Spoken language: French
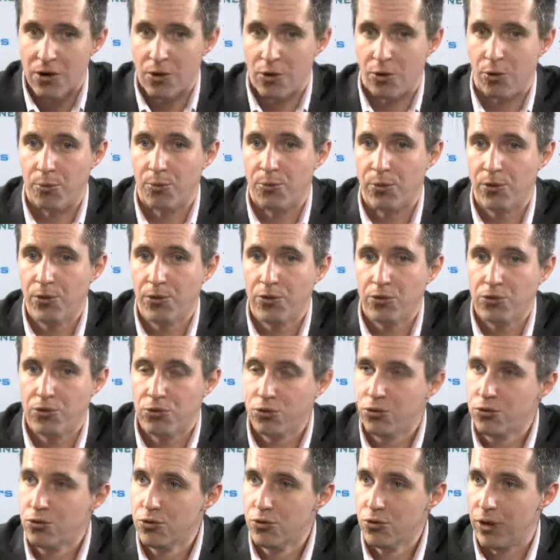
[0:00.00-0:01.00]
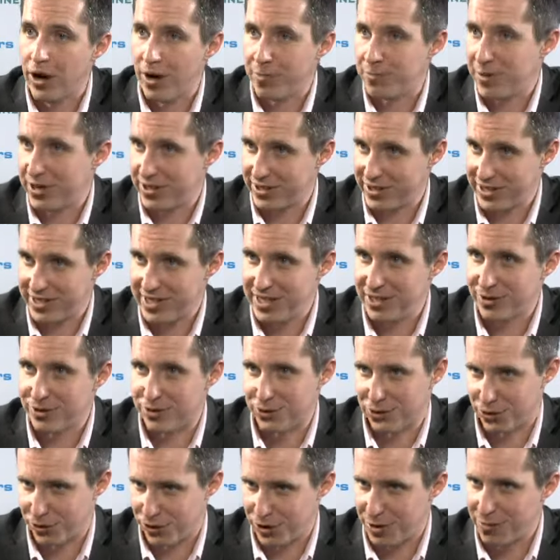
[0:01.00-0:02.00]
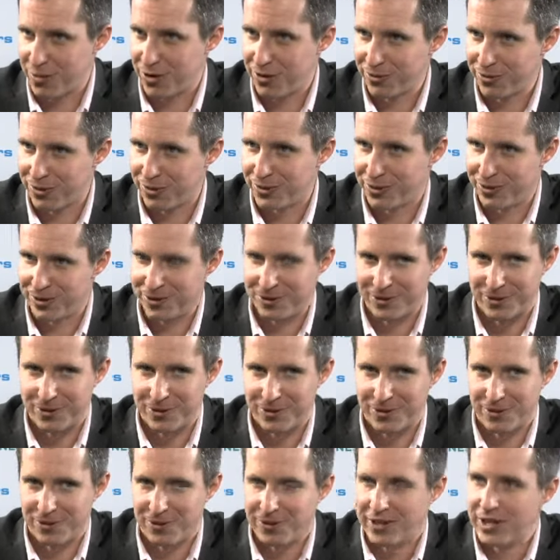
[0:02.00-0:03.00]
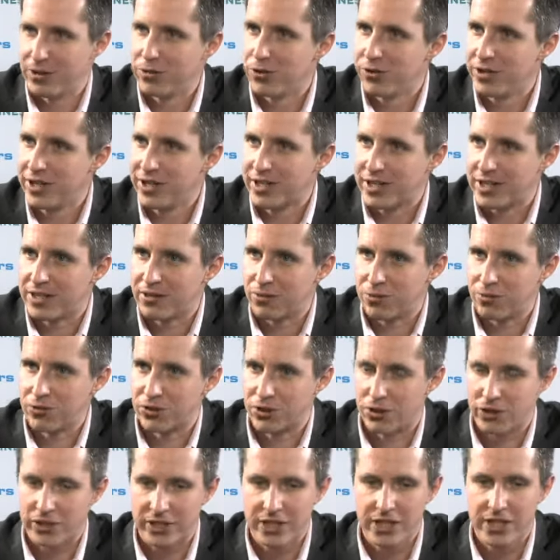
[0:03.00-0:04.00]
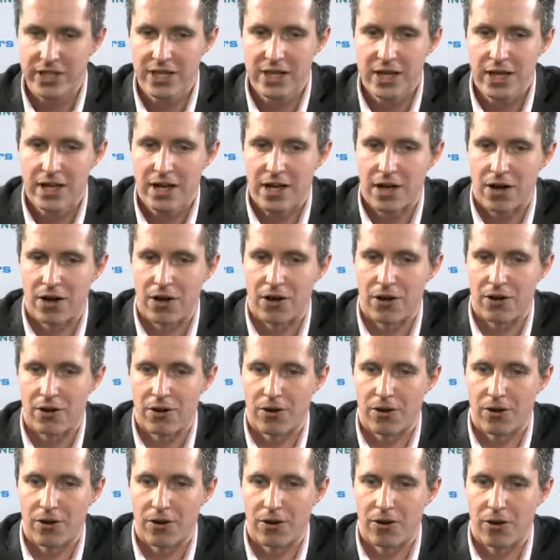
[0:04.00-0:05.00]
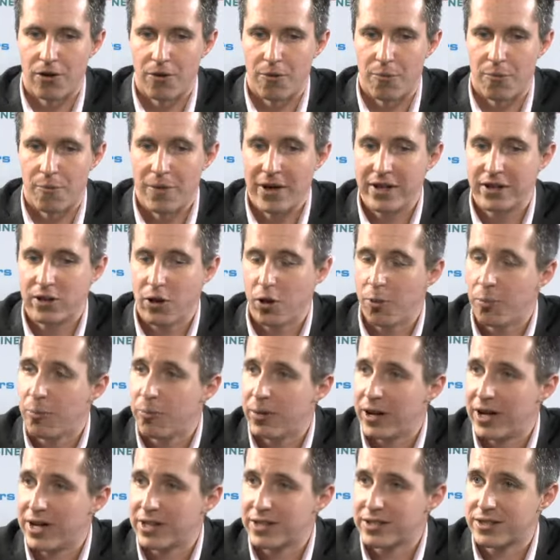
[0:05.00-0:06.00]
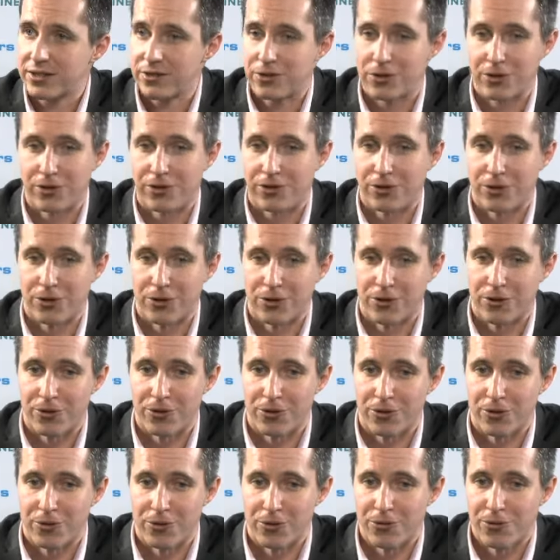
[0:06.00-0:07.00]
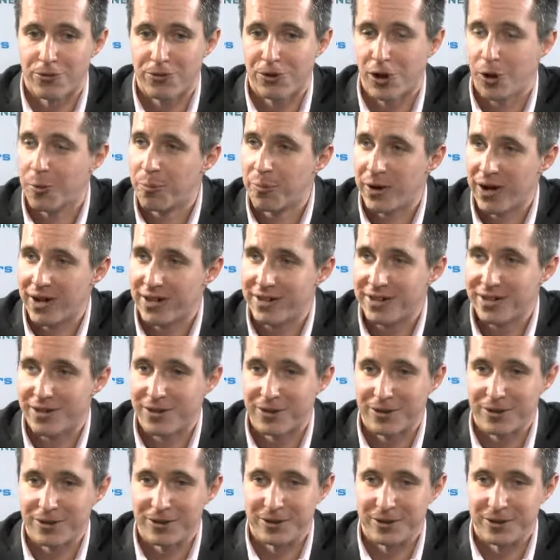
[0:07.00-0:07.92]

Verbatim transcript: On peut, nous, à partir justement des données qui sont sorties, mettre en place une campagne